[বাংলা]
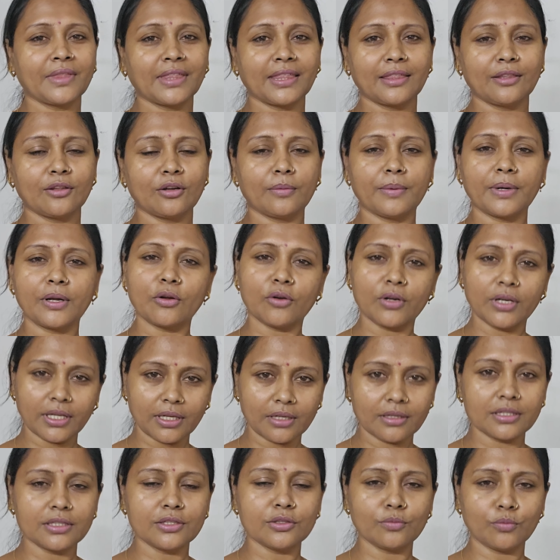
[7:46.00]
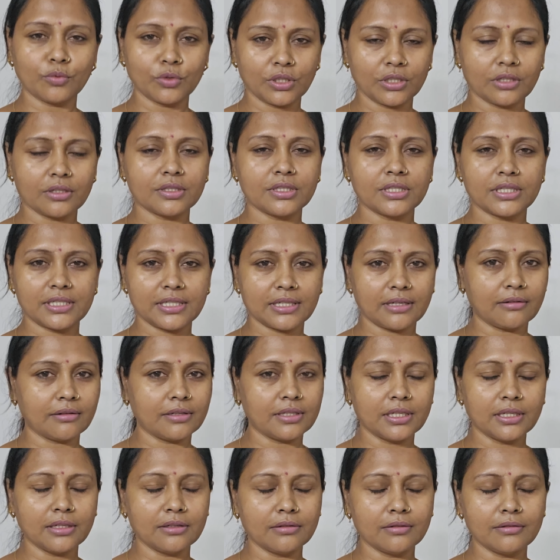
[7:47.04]
তো আমাকে অনেক কিছু বোঝানোর চেষ্টা
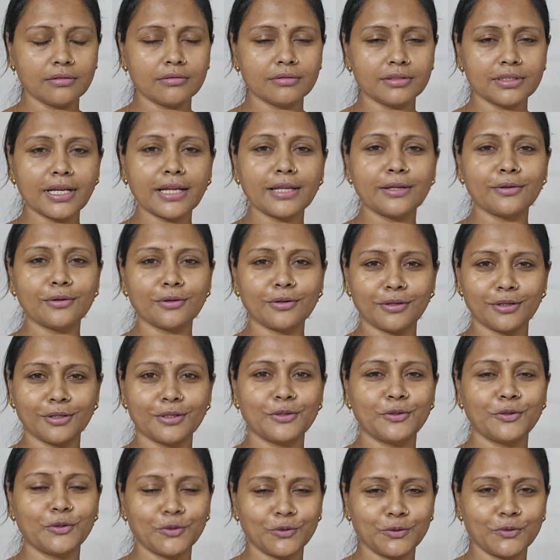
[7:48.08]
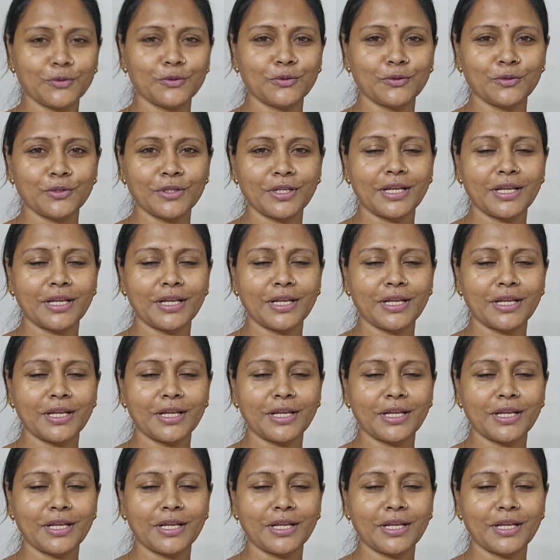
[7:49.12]
করেছি কিন্তু যাই হোক নতুন